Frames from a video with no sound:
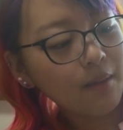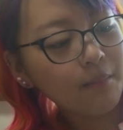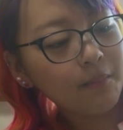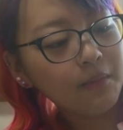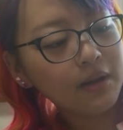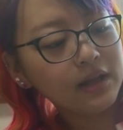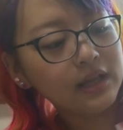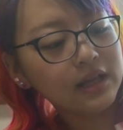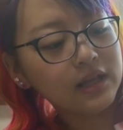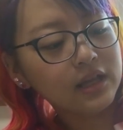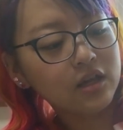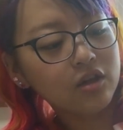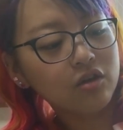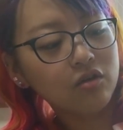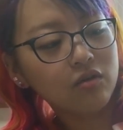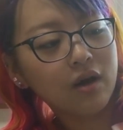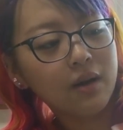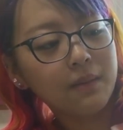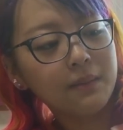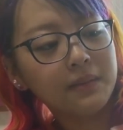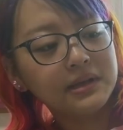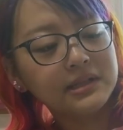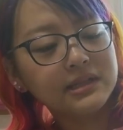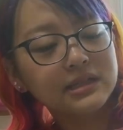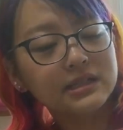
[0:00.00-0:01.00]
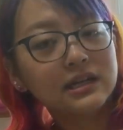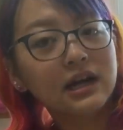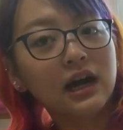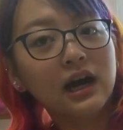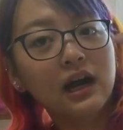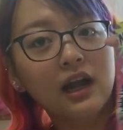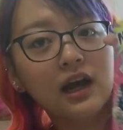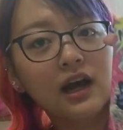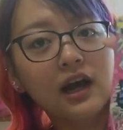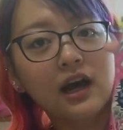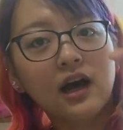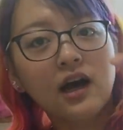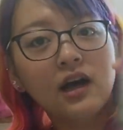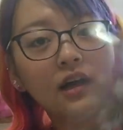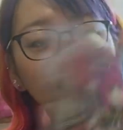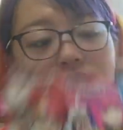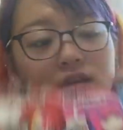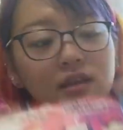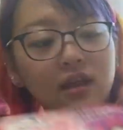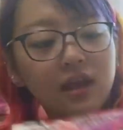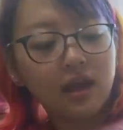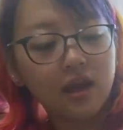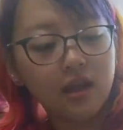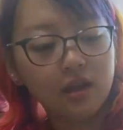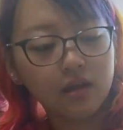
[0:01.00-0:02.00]

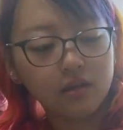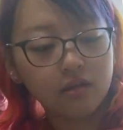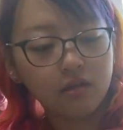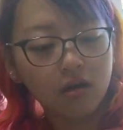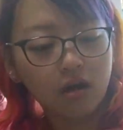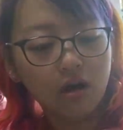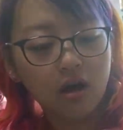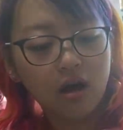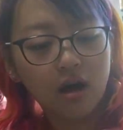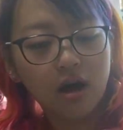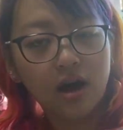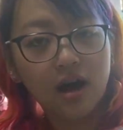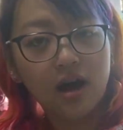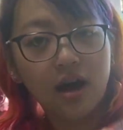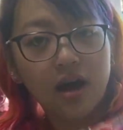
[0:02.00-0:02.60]
アマニキュアマジカラーでドー